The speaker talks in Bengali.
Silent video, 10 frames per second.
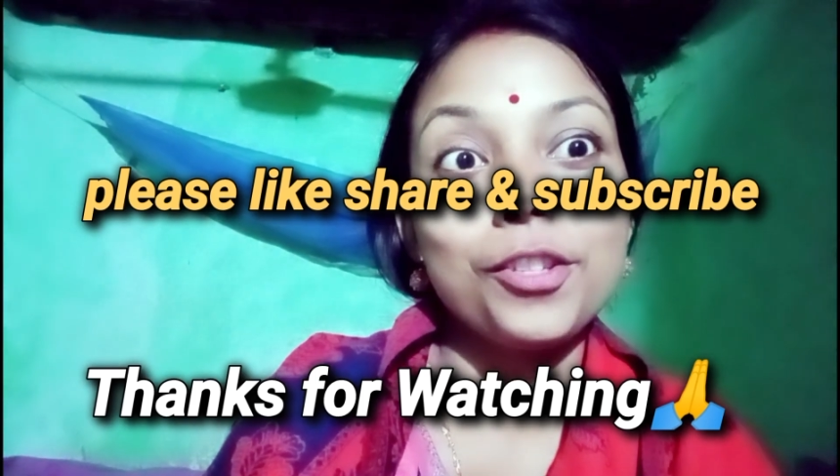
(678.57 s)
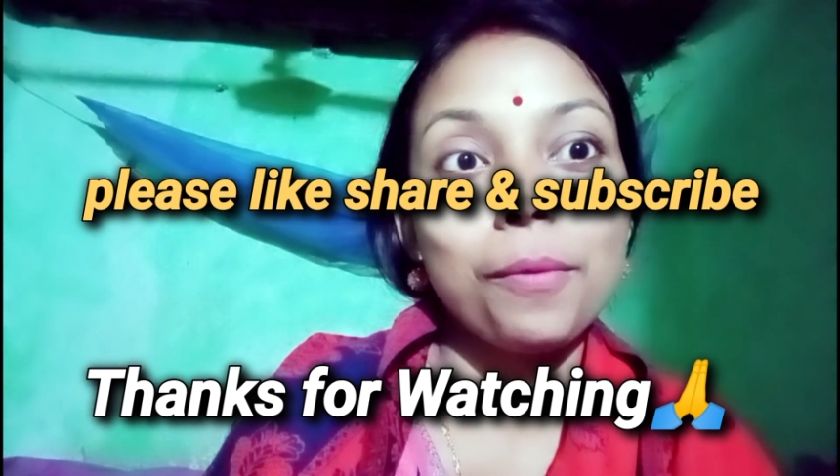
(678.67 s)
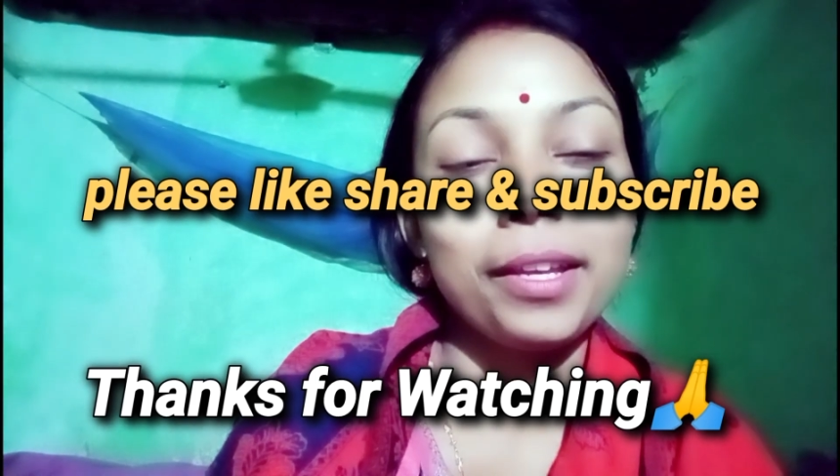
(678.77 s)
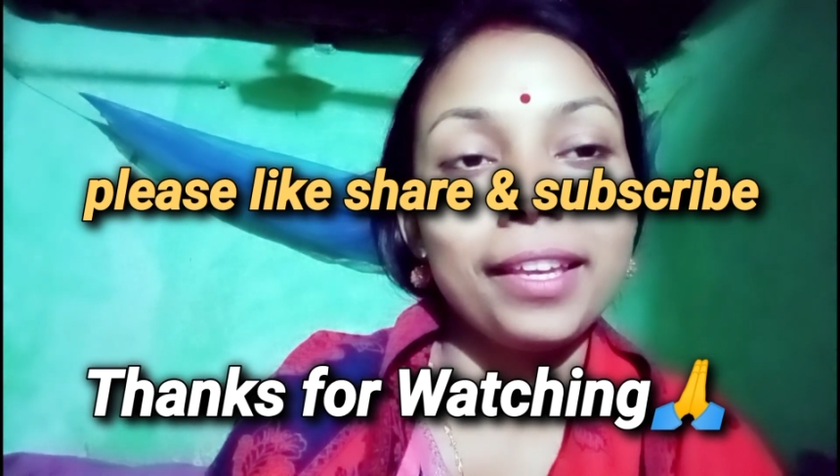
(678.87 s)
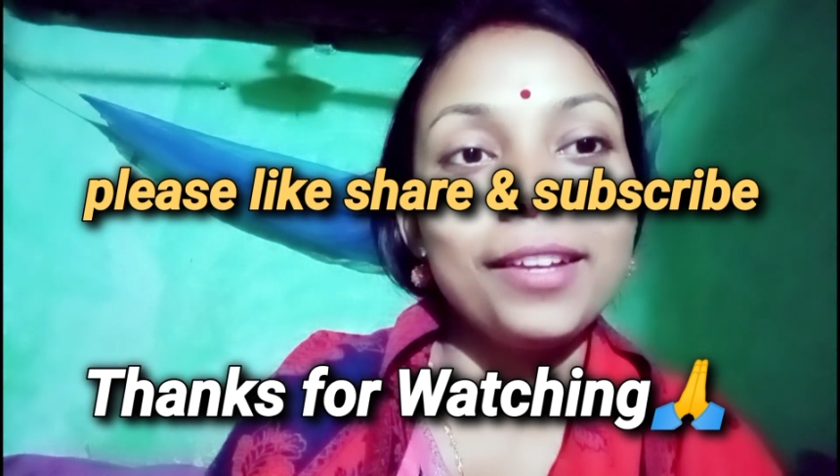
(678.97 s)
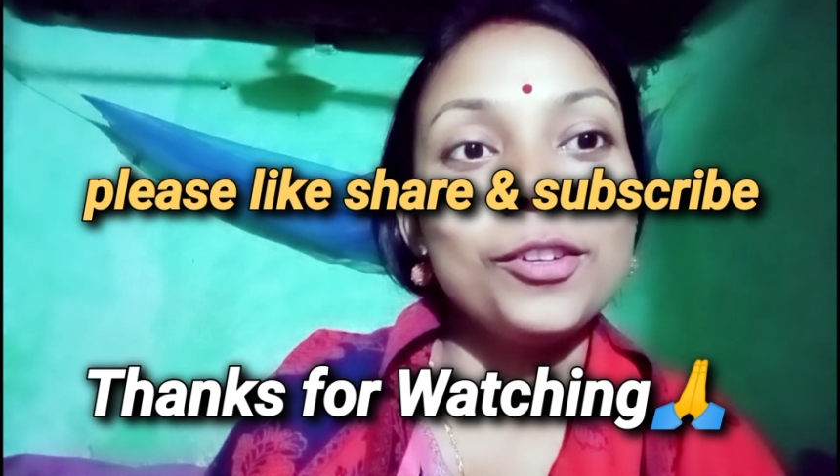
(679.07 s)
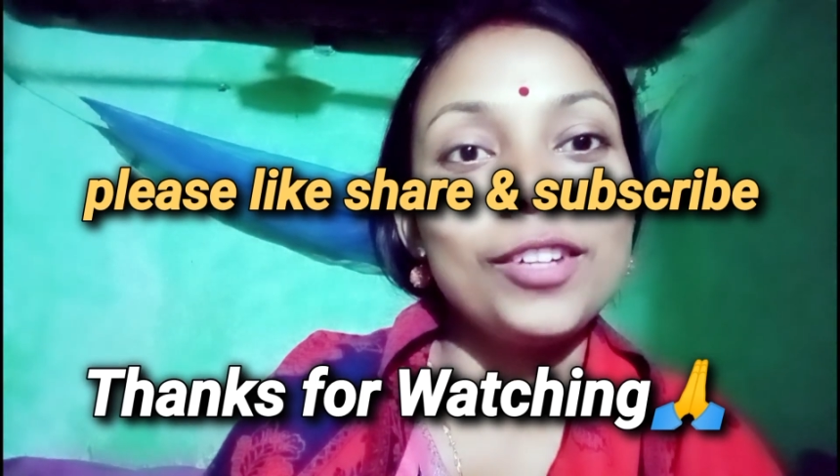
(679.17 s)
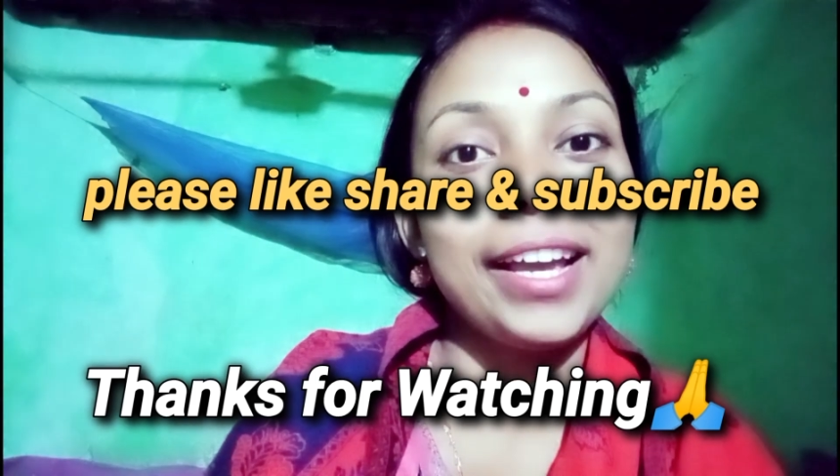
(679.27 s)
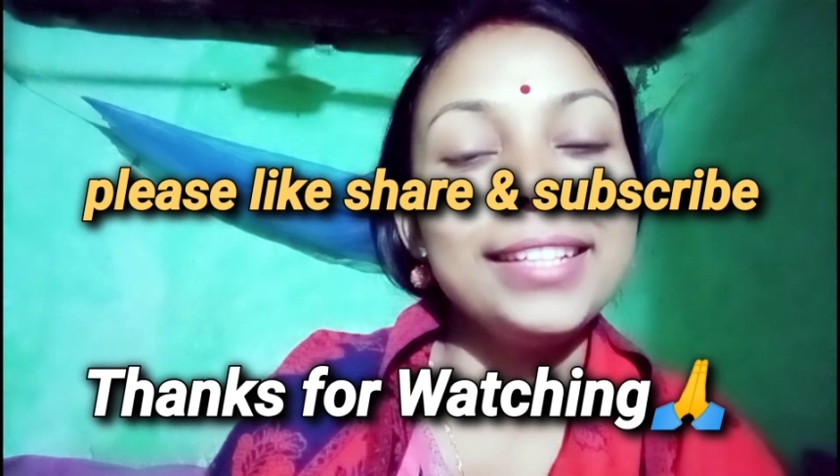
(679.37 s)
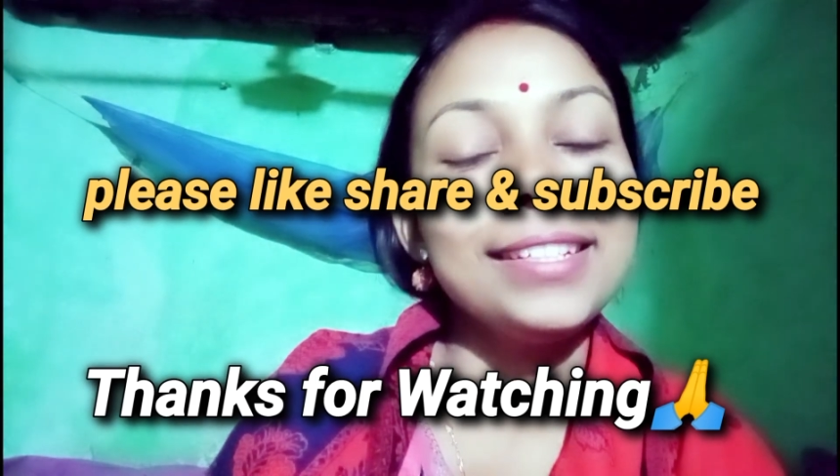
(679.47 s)
সবাইকে
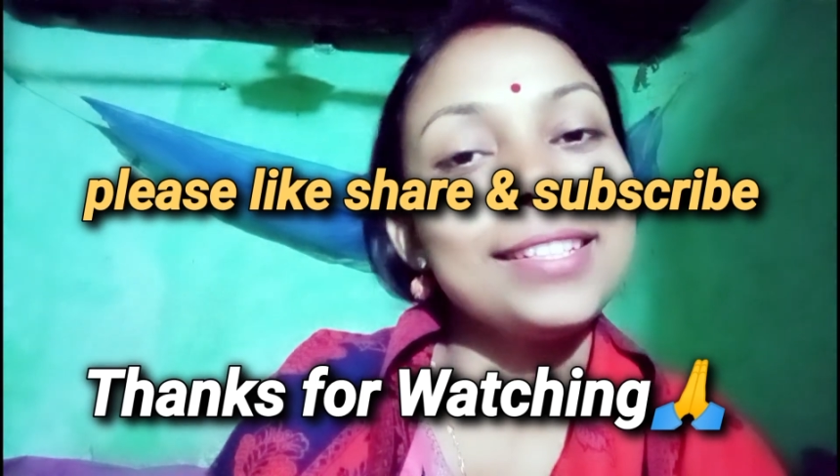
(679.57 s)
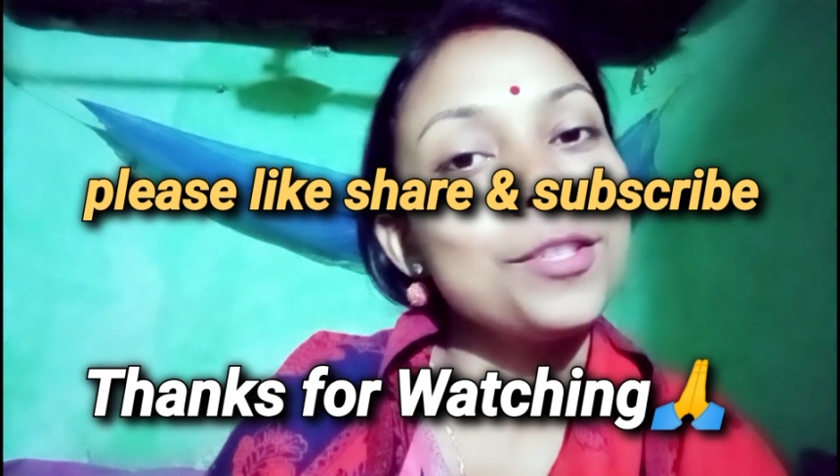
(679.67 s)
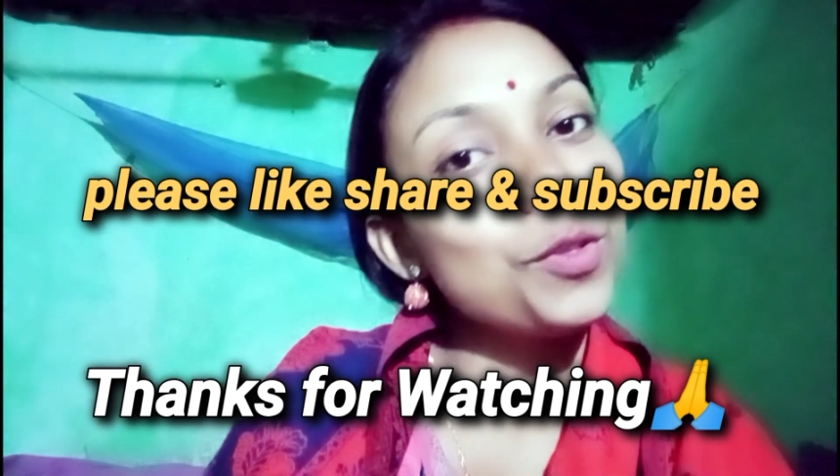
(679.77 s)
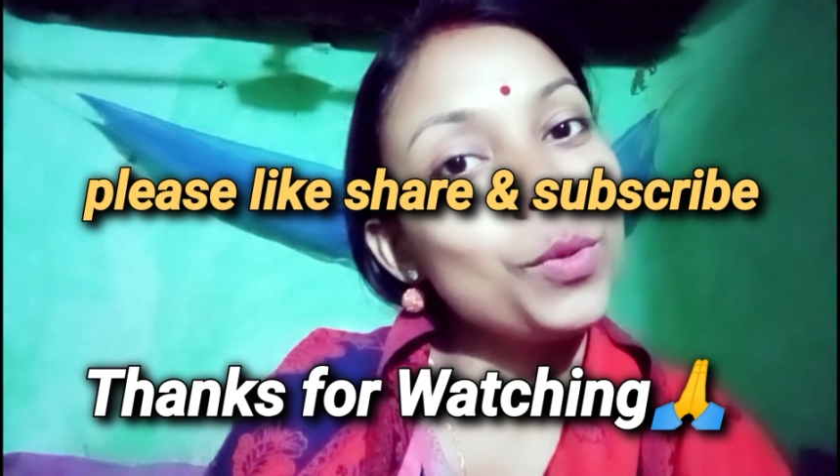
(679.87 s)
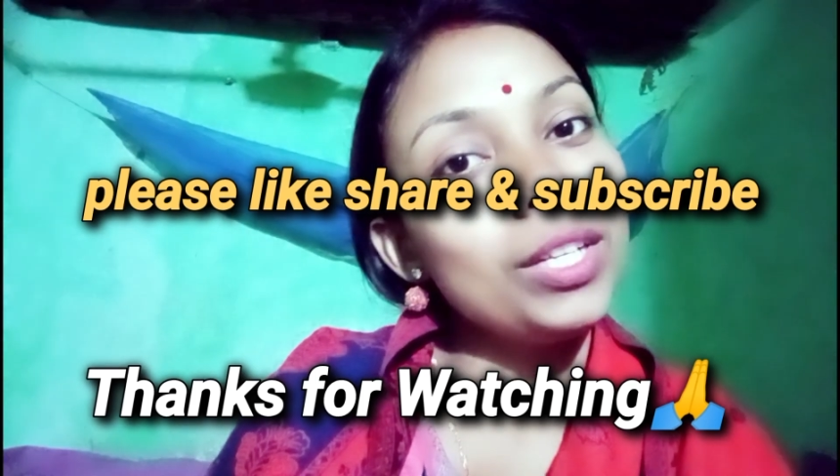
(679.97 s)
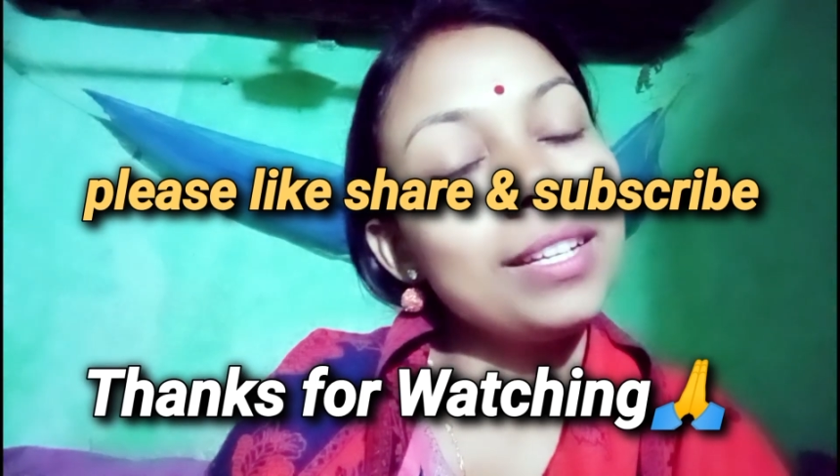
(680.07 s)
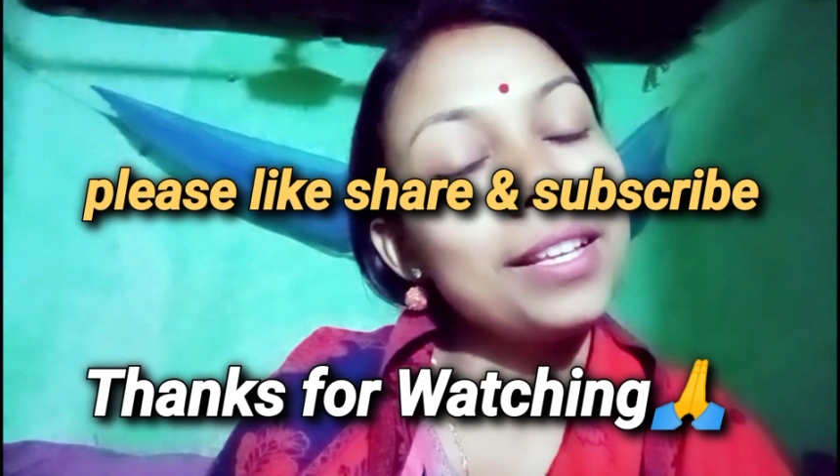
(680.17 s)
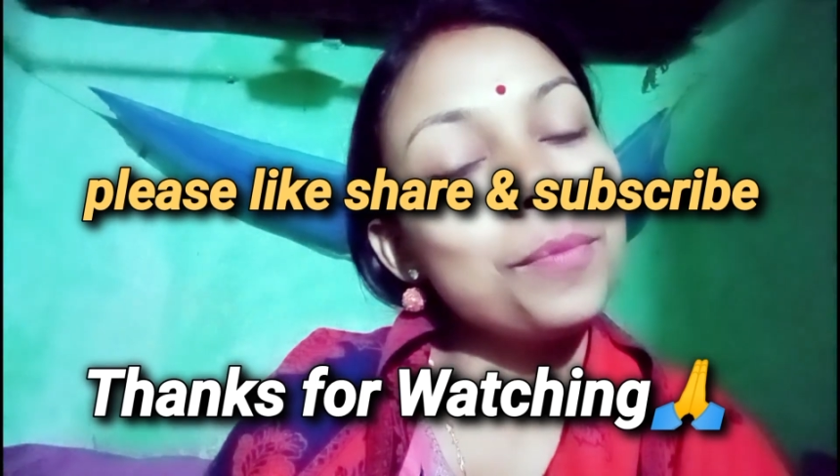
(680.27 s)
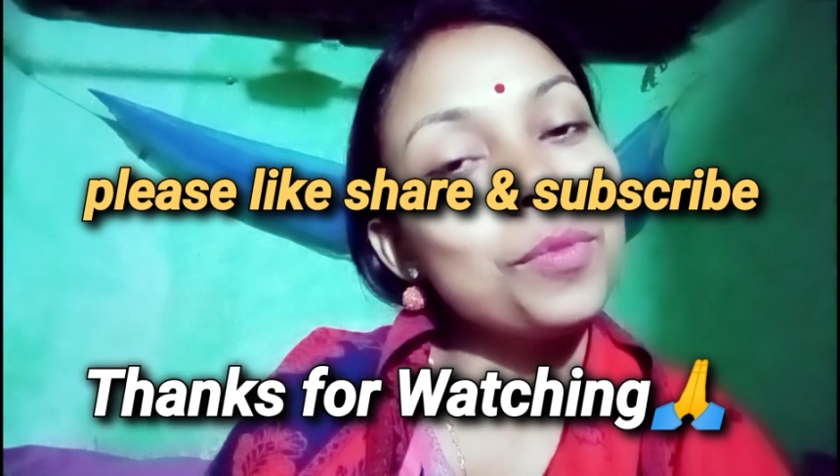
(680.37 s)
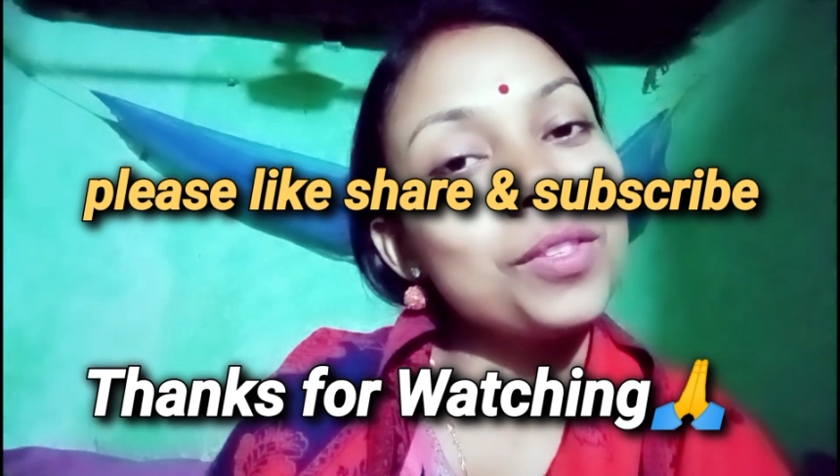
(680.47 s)
গুড নাইট সুইট
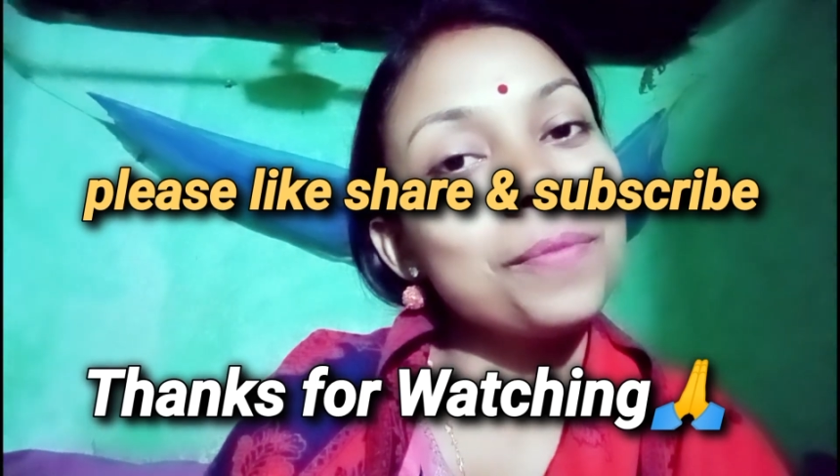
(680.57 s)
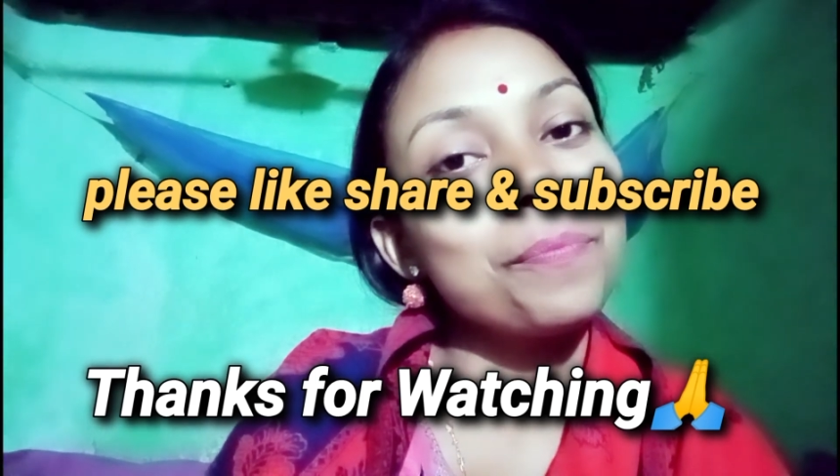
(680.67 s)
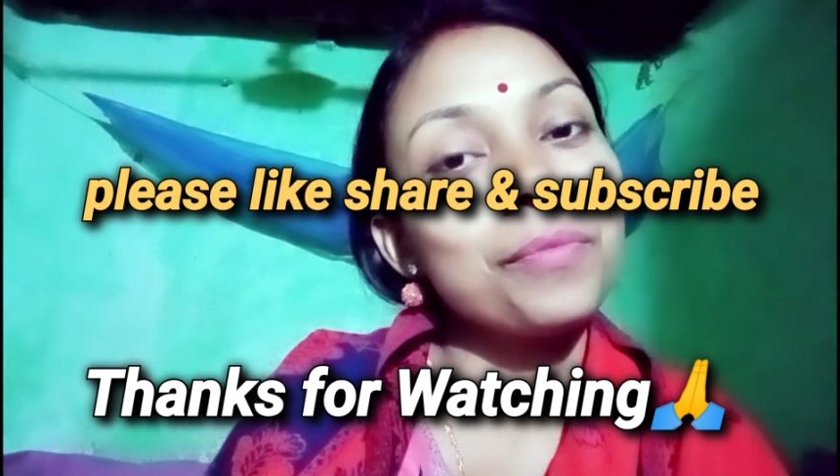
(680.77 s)
ড্রিমস